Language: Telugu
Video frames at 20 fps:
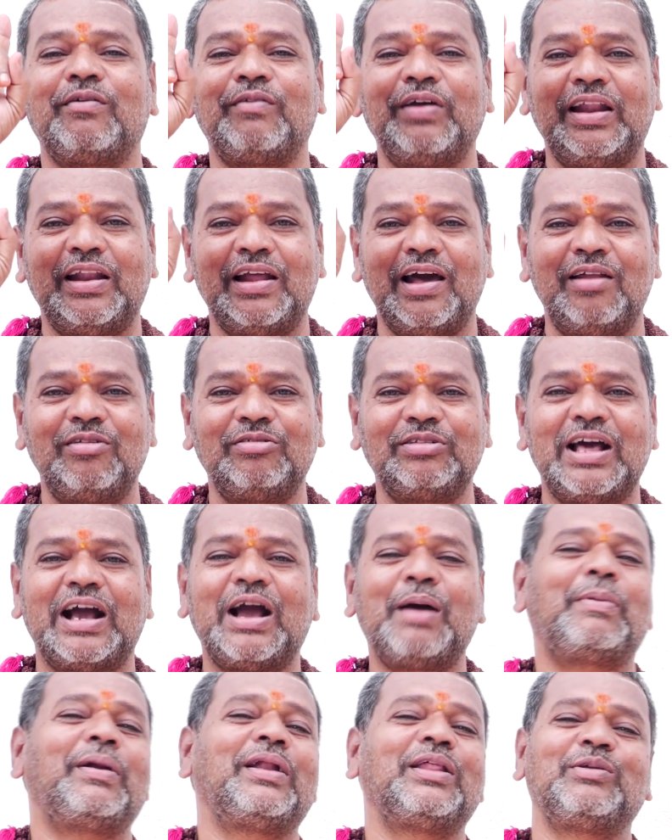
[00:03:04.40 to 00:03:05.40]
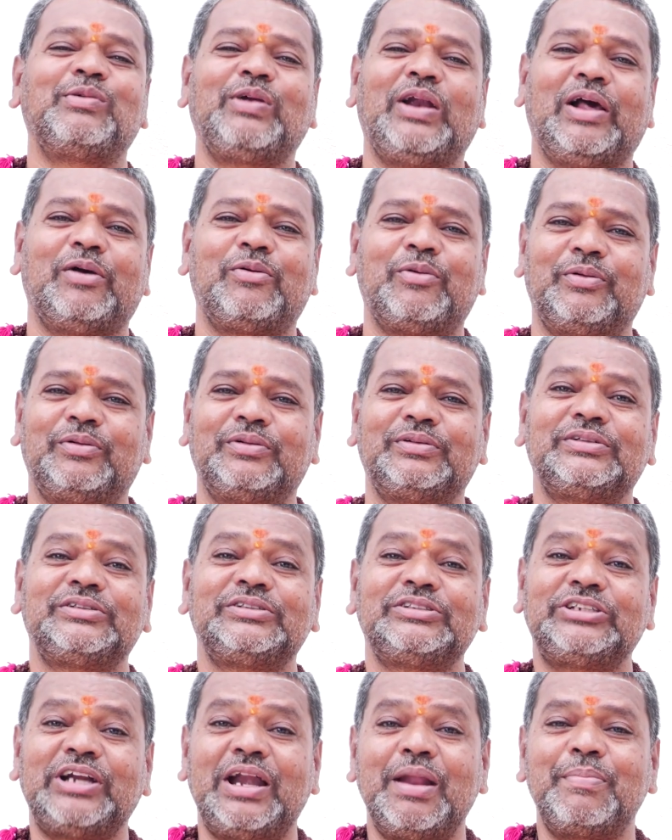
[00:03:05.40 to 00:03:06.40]
ఇరవై నాలుగు దాకా పడదు వీళ్లకు
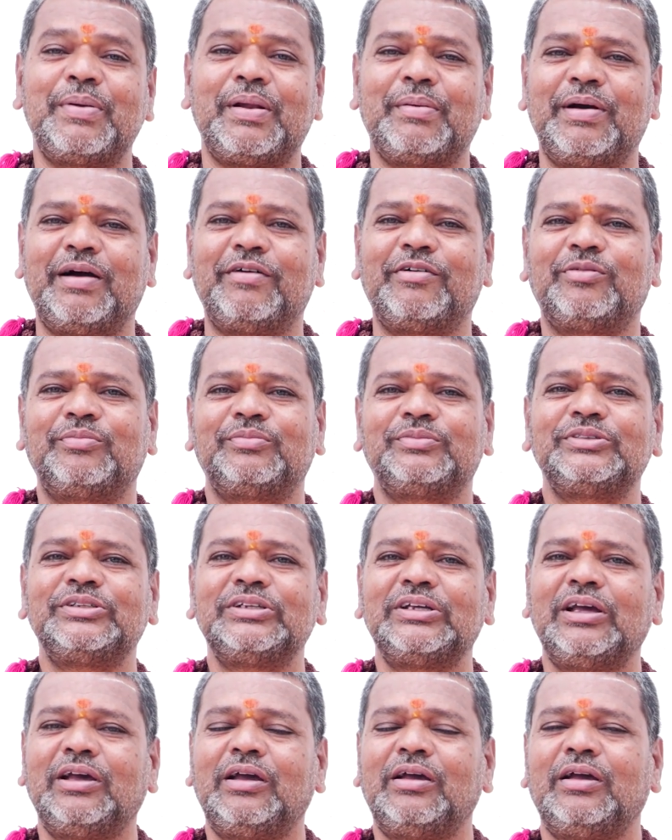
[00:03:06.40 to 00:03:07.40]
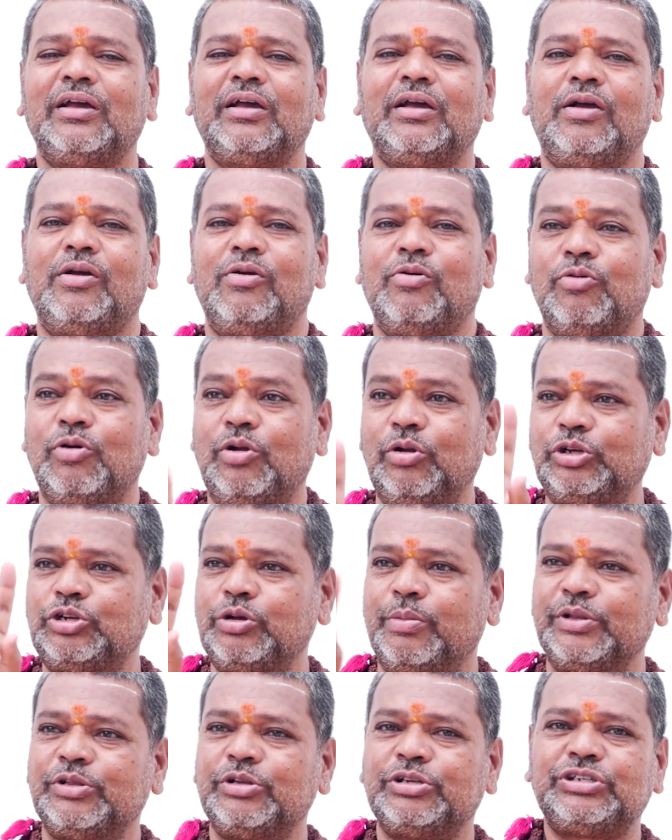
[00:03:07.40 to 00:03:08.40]
శని ప్రభావం గురువు
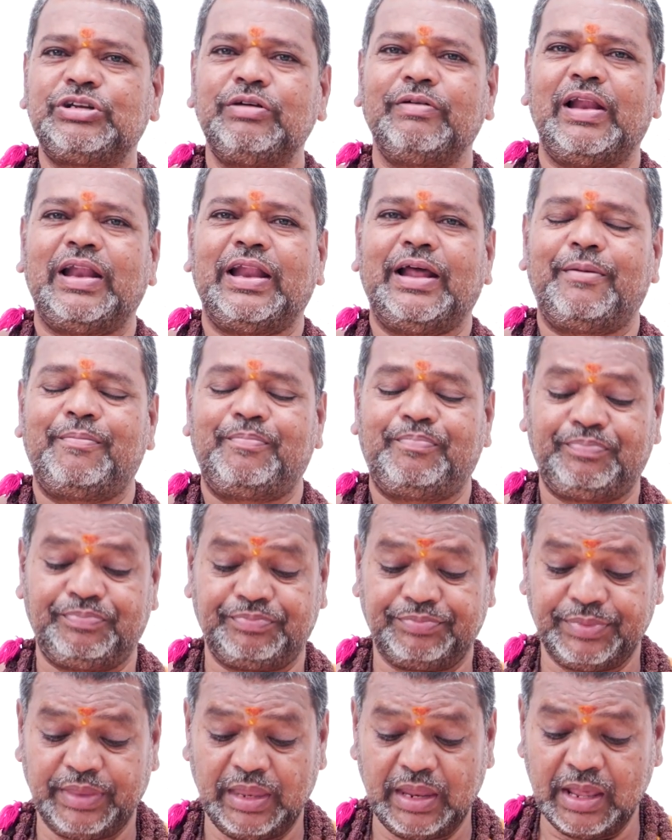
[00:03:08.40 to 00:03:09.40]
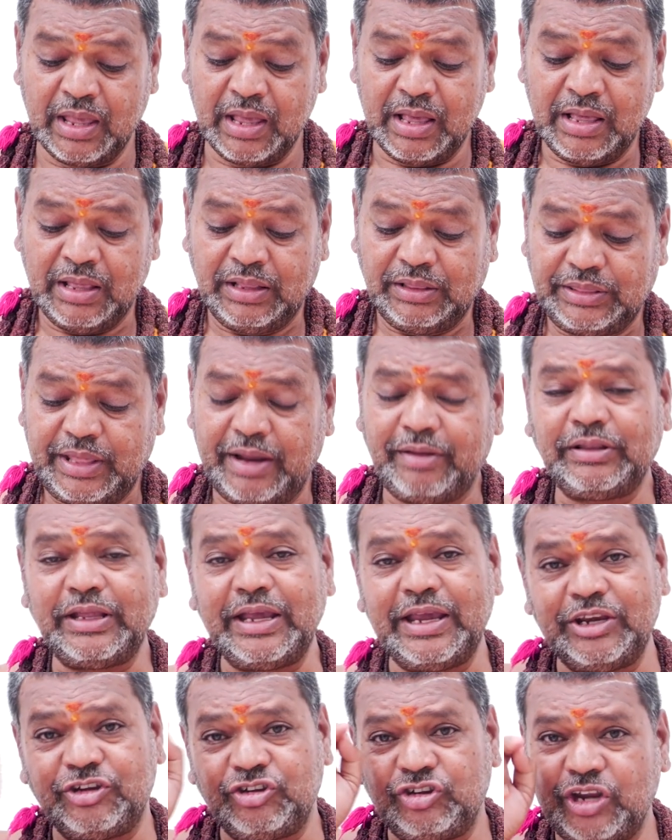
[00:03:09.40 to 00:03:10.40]
శుభ దృష్టి వలన తర్వాత
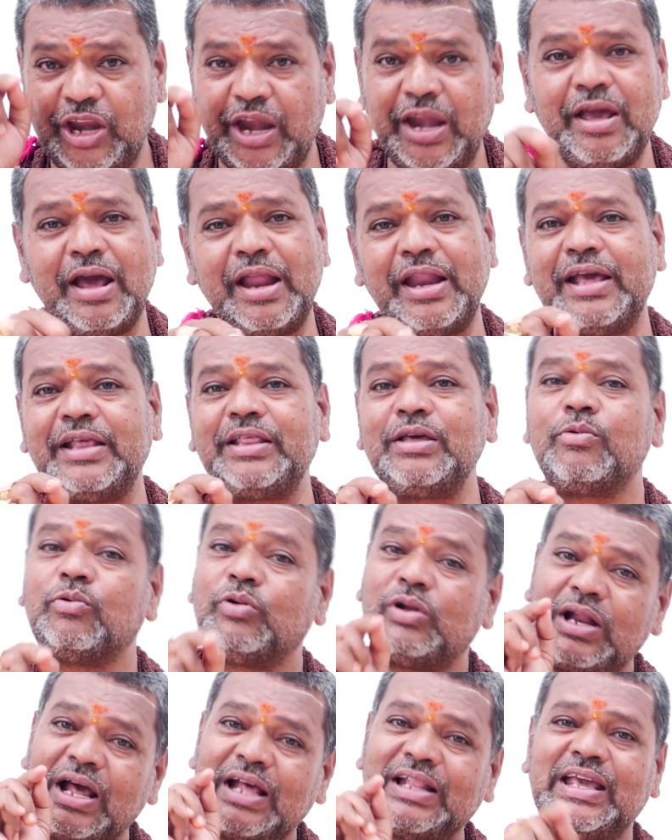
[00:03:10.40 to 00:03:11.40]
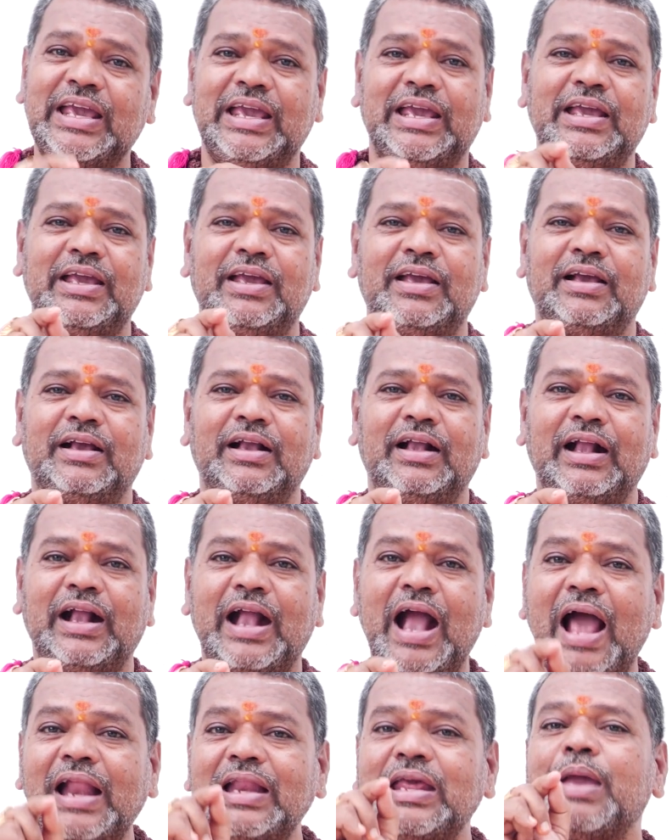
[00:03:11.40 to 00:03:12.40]
ఈ శని అనేది ఉన్నది
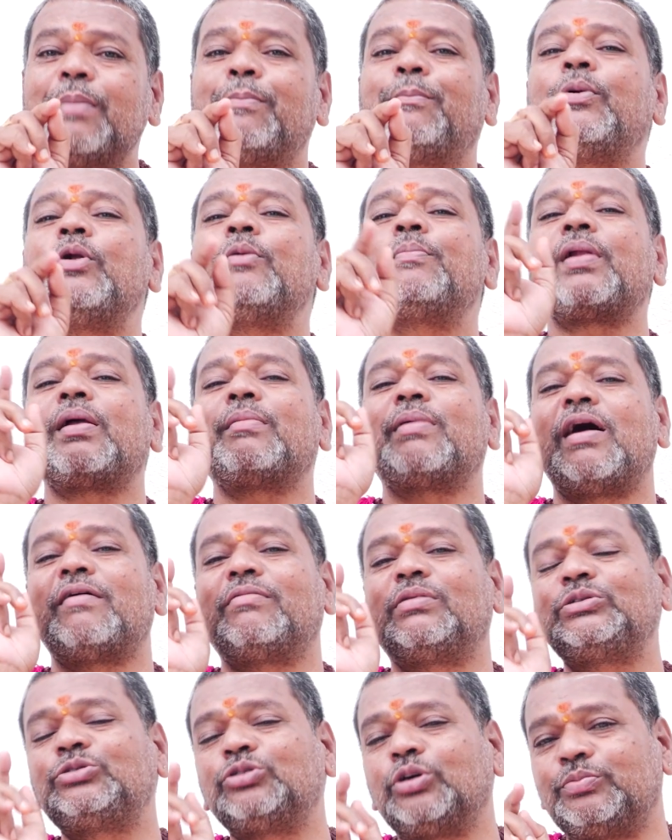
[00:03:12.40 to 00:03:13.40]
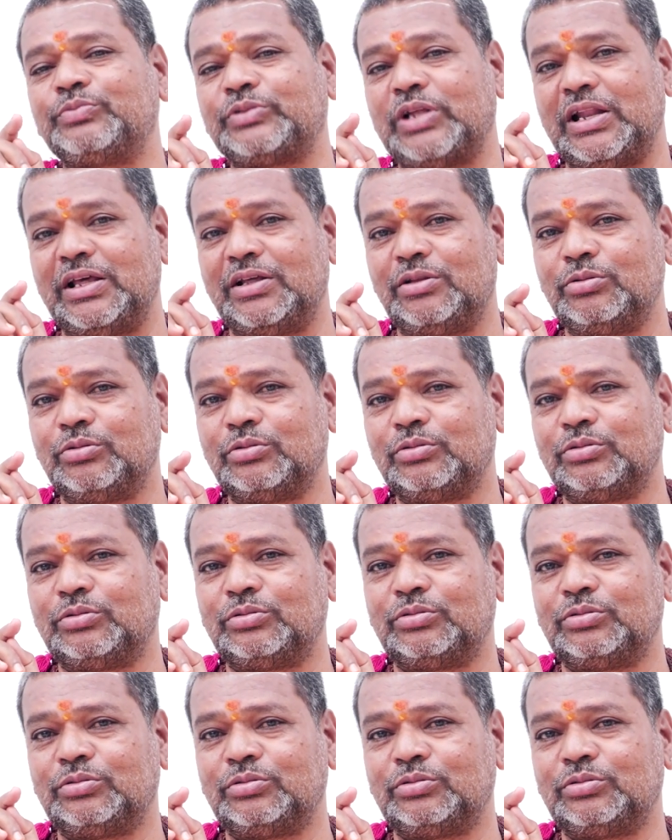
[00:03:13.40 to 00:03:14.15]
కానీ ఇప్పుడు ప్రభావం చూపుతలేదు